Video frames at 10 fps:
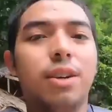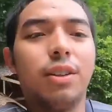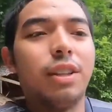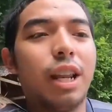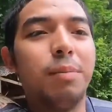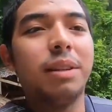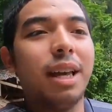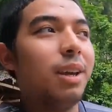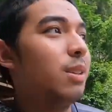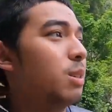So ito na naman
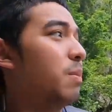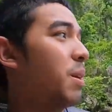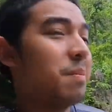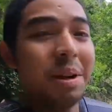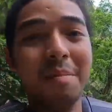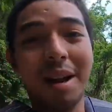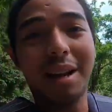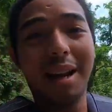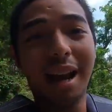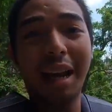tayo just Mayo
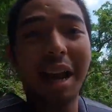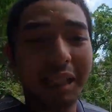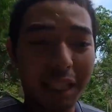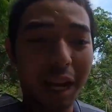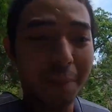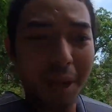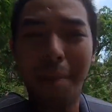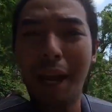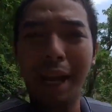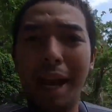Marimar. Akyata na naman
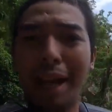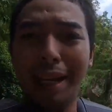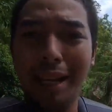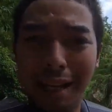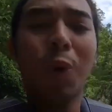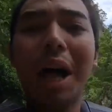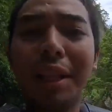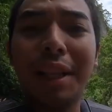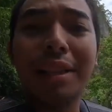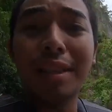ang mangyayari.
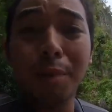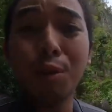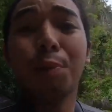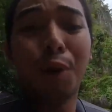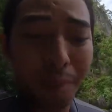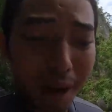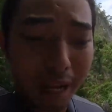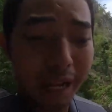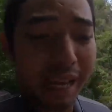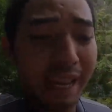200 steps po
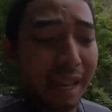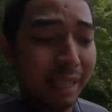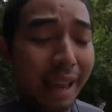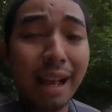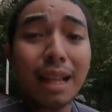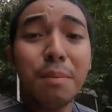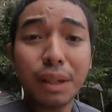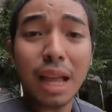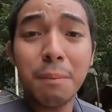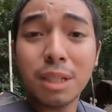mga kaigan. Kaya
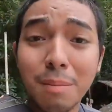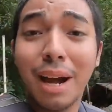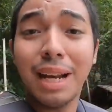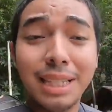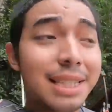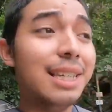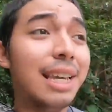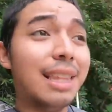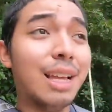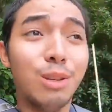tamang tama sa baka
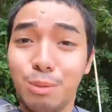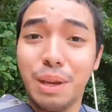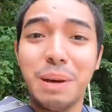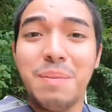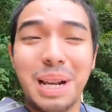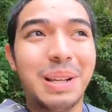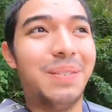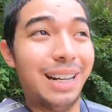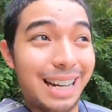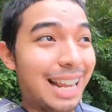nagjejeta. just Mayo
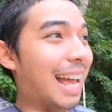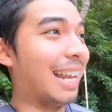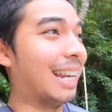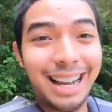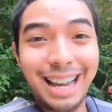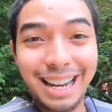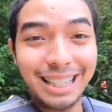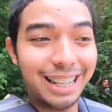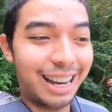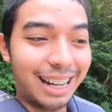Marimar na yan. Kagaya
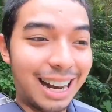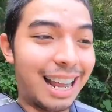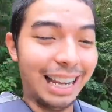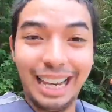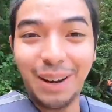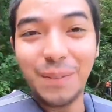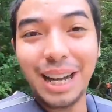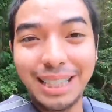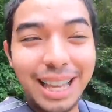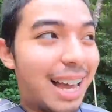natin na naglalakihan ng
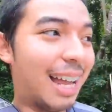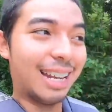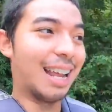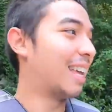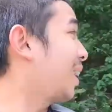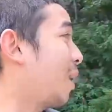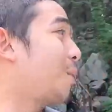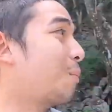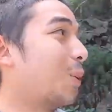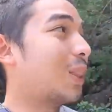mga tiyan. Hindi tayo
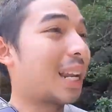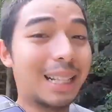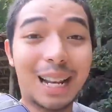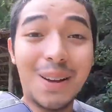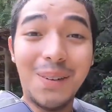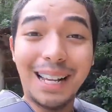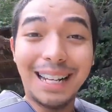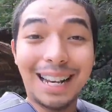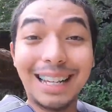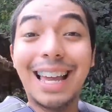magpunta. Nag-travel
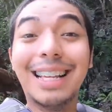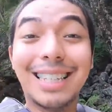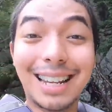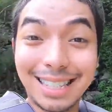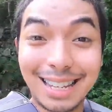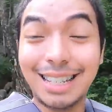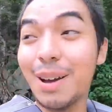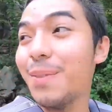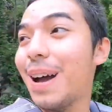ka na. Nag-exercise ka